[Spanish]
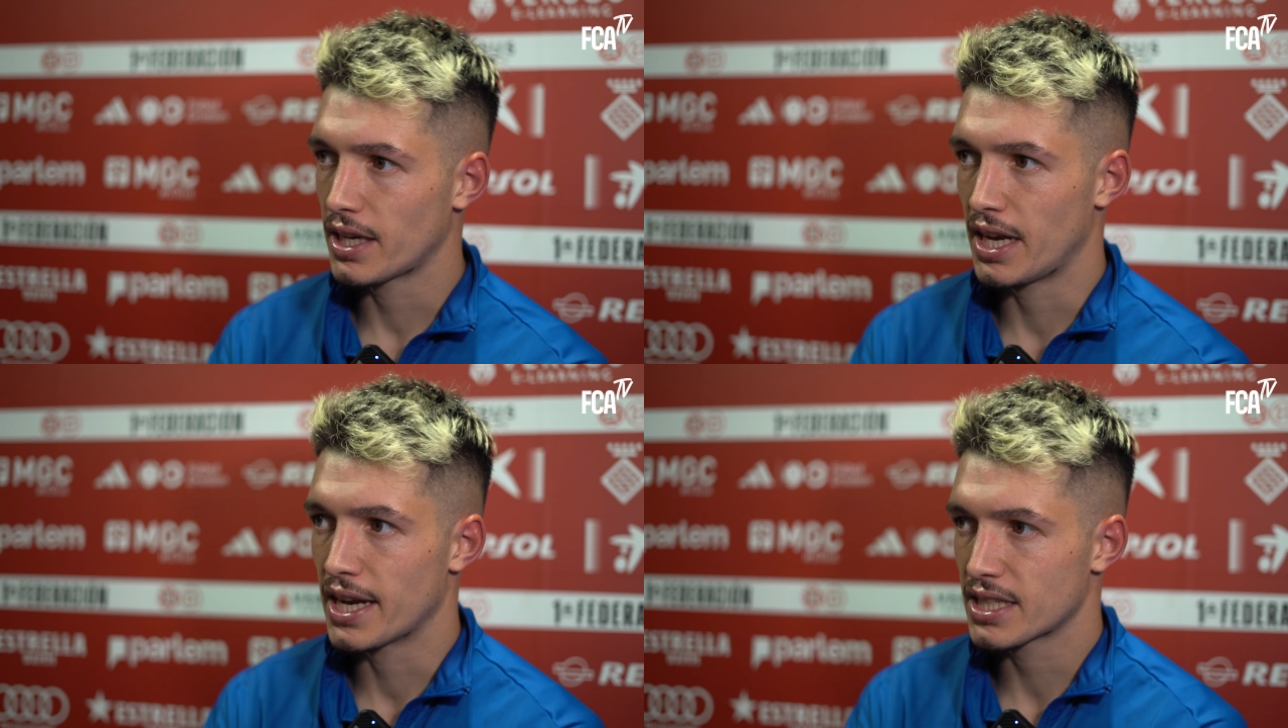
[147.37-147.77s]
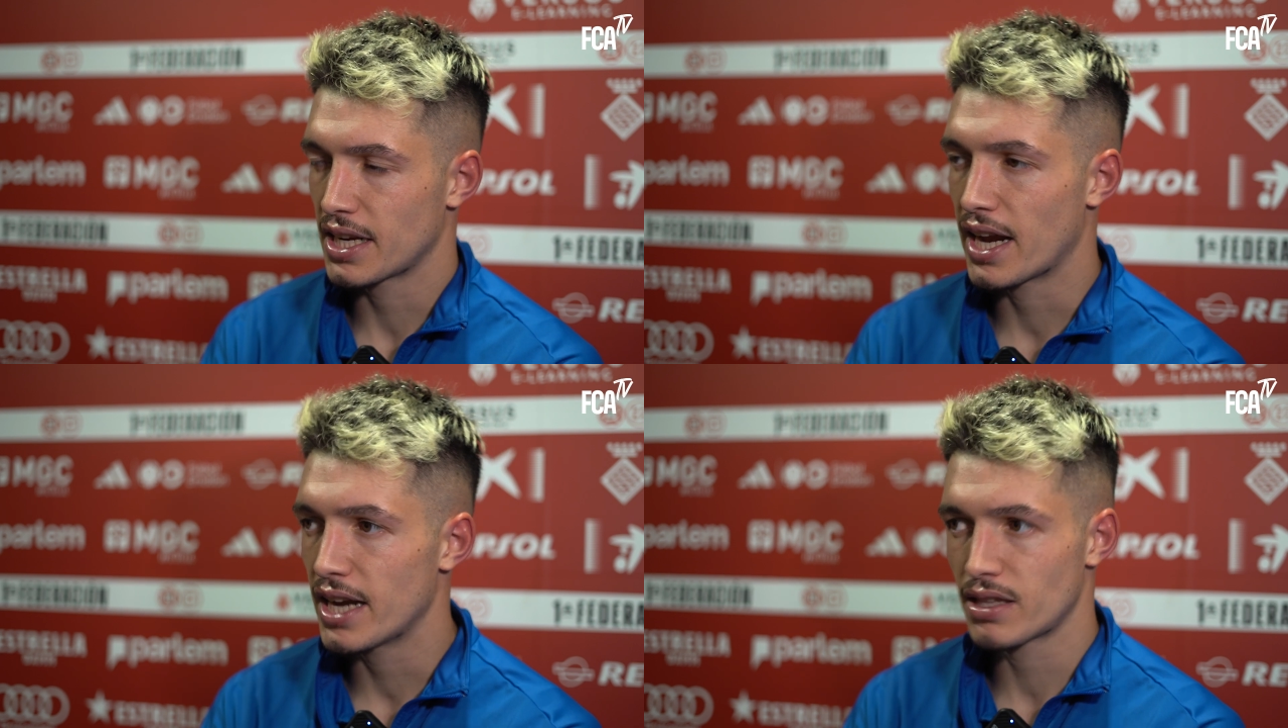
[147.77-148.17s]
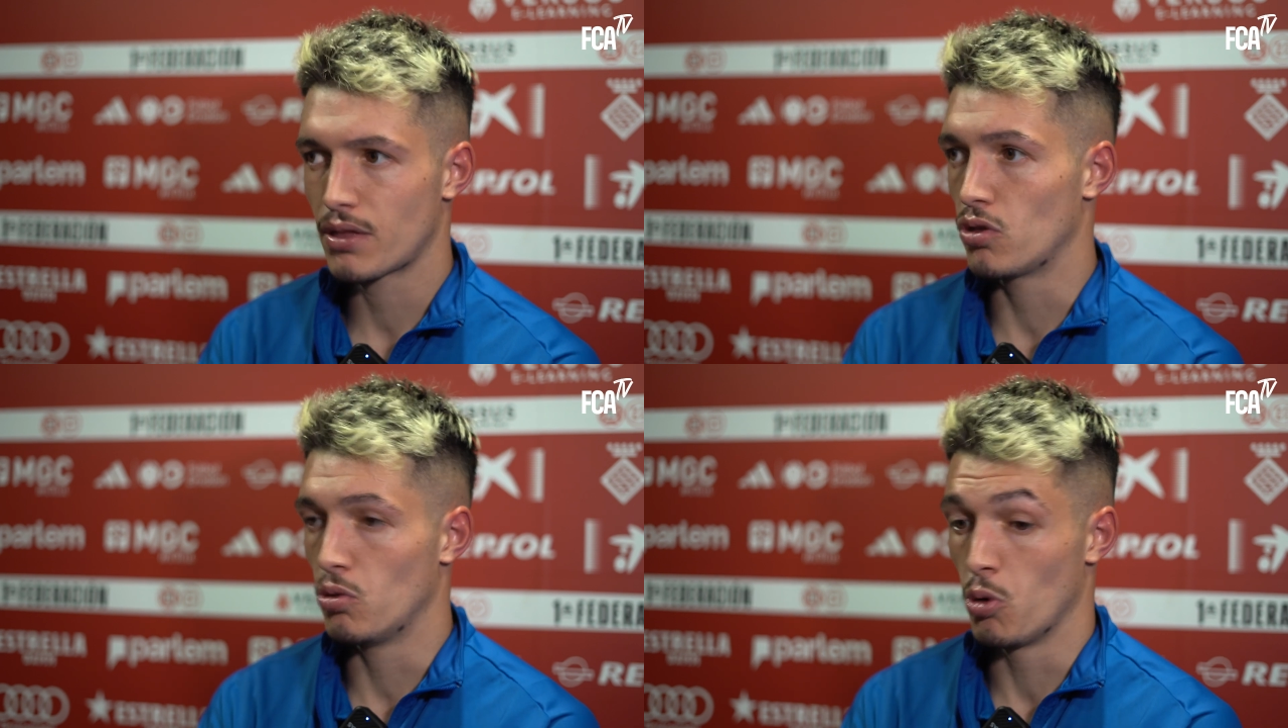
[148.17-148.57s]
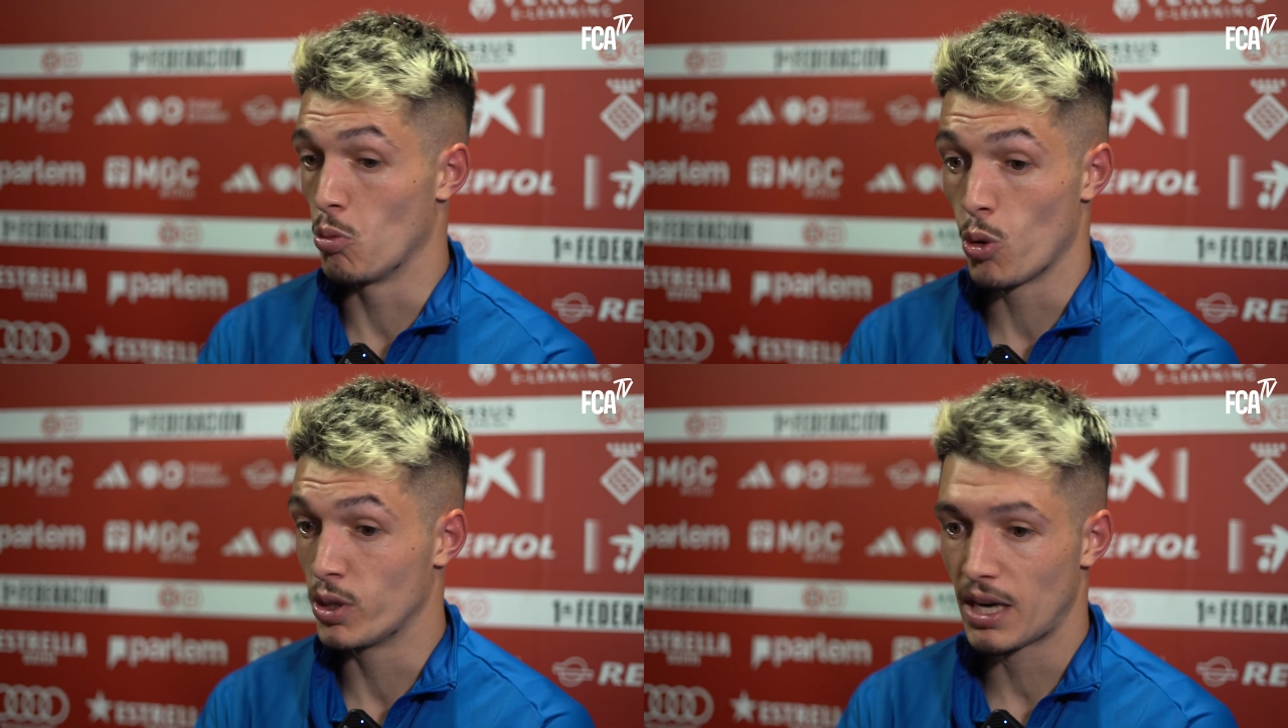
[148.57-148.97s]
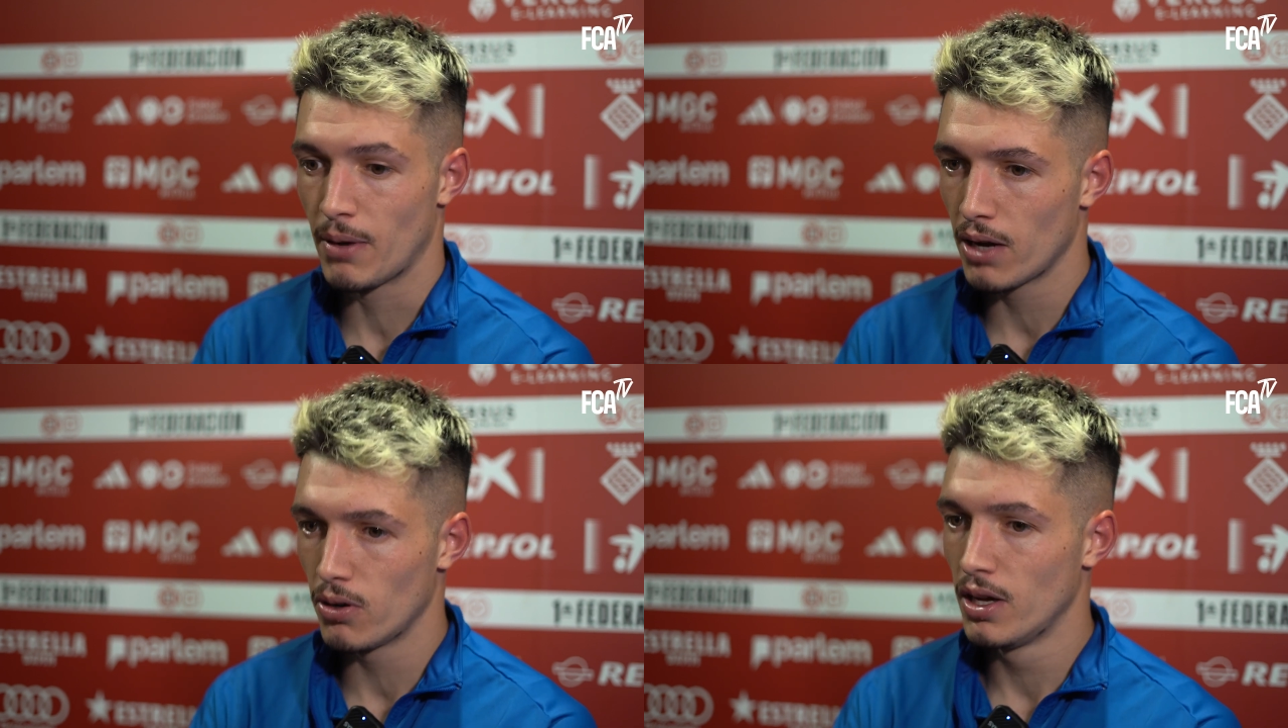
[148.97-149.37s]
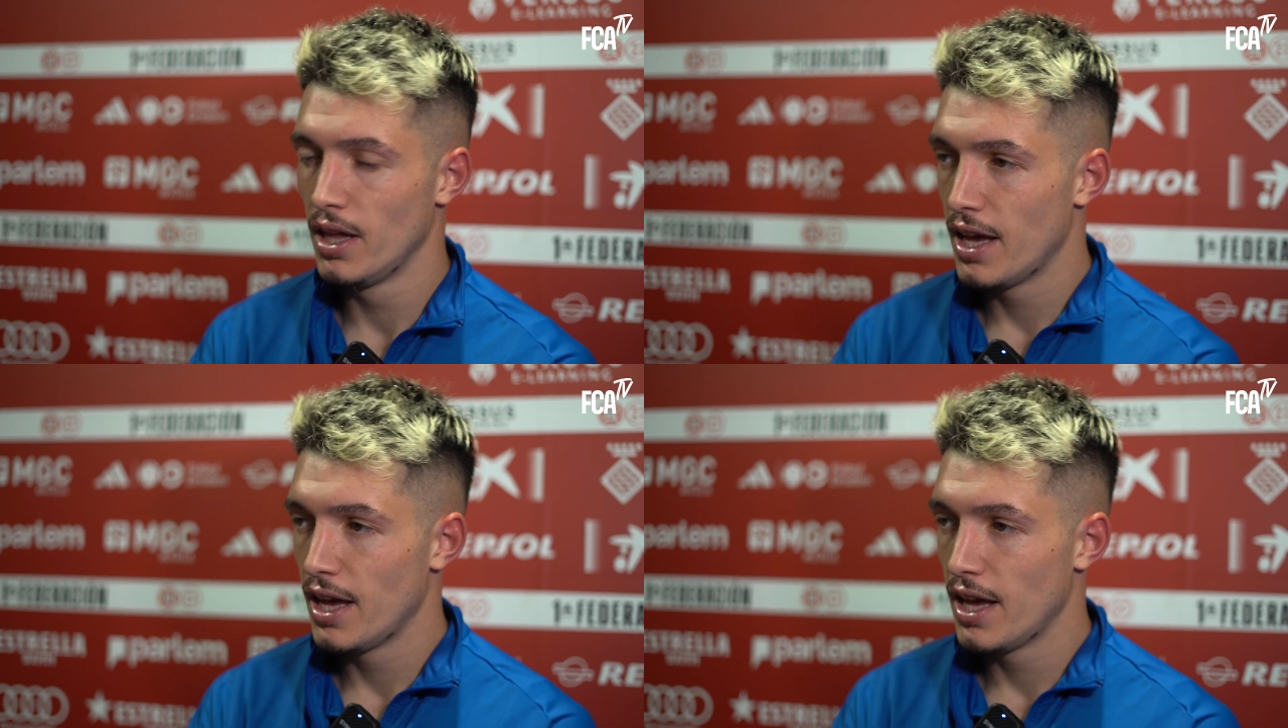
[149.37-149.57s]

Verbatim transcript: que en general está haciendo muy muy buen trabajo.